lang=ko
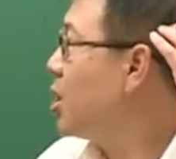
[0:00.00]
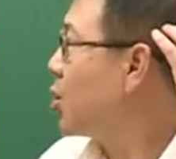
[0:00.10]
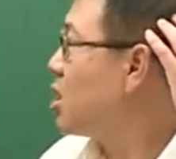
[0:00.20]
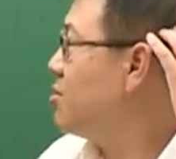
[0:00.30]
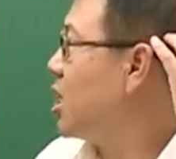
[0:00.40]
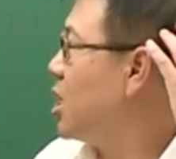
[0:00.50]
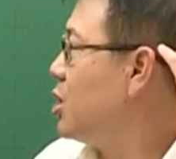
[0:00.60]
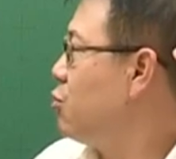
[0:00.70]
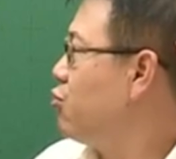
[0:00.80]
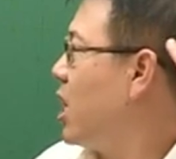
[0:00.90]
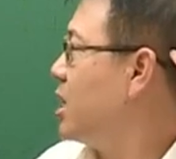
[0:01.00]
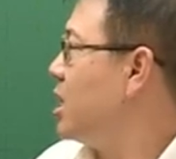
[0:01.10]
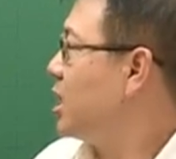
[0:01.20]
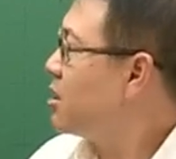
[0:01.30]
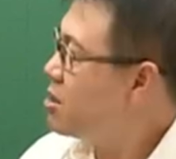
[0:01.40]
그다음 에 이제
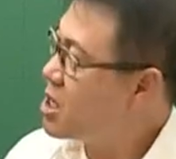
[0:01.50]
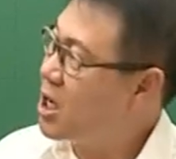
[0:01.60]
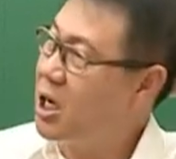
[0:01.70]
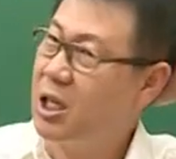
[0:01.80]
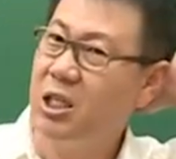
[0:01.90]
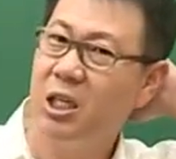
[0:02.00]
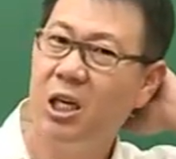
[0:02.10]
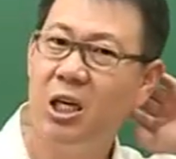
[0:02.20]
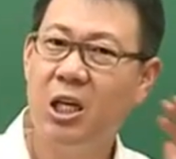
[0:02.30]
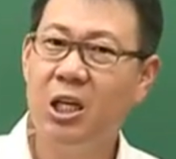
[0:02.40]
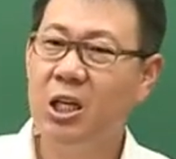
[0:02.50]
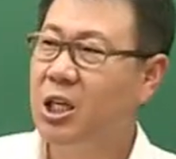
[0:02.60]
유난히 그러니까 이제